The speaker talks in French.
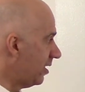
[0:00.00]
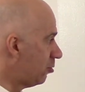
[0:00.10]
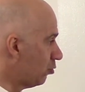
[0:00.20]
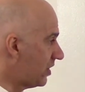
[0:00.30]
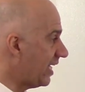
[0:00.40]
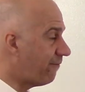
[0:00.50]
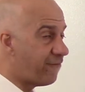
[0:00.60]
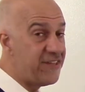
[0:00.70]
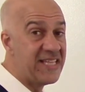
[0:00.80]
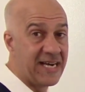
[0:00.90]
tout ce qui est
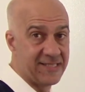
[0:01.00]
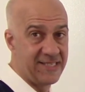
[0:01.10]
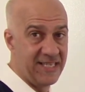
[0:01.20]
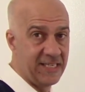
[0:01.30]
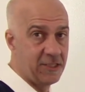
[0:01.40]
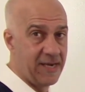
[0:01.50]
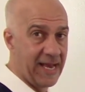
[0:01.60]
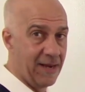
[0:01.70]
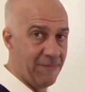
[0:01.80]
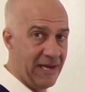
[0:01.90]
financier,
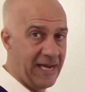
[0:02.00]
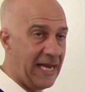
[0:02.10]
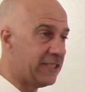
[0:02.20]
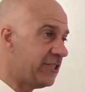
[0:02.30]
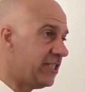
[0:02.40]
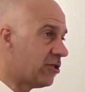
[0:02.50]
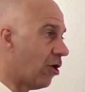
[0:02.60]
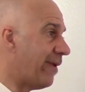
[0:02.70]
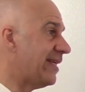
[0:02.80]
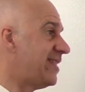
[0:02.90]
généralement, agit
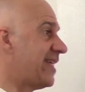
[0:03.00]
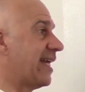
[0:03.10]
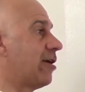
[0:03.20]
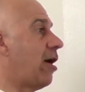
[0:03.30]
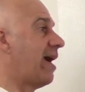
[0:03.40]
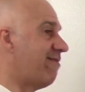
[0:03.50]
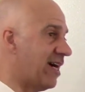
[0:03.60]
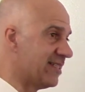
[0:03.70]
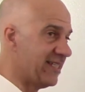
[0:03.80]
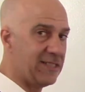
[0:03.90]
comme indicateur
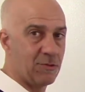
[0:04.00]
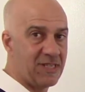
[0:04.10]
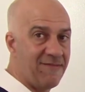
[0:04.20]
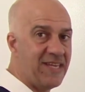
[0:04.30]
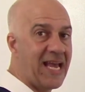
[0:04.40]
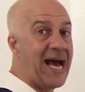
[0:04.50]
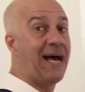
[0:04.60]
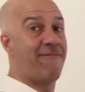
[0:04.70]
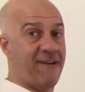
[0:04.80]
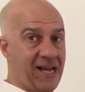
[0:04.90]
avancé. Donc, ça vient
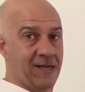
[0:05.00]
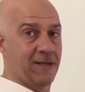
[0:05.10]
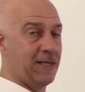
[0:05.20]
avant